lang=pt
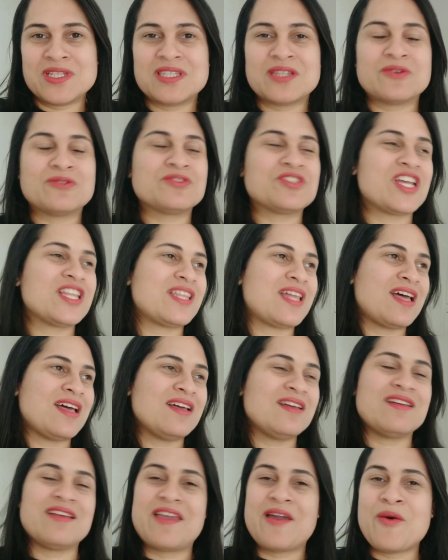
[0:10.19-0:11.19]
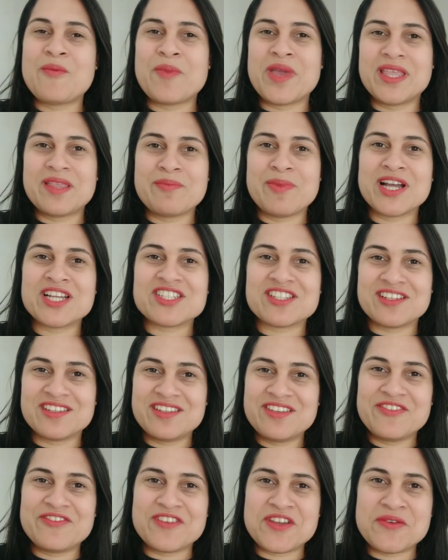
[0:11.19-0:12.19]
então já tá realmente
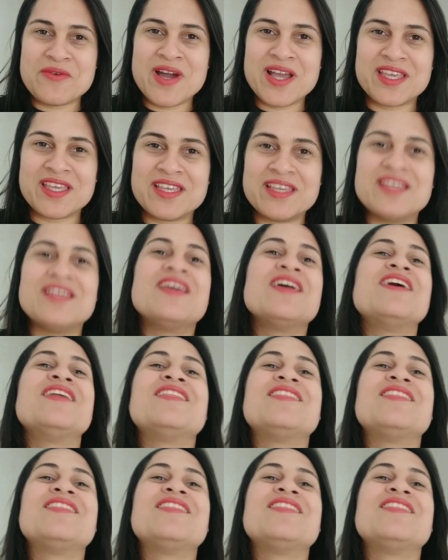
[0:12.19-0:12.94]
bastante frio aí.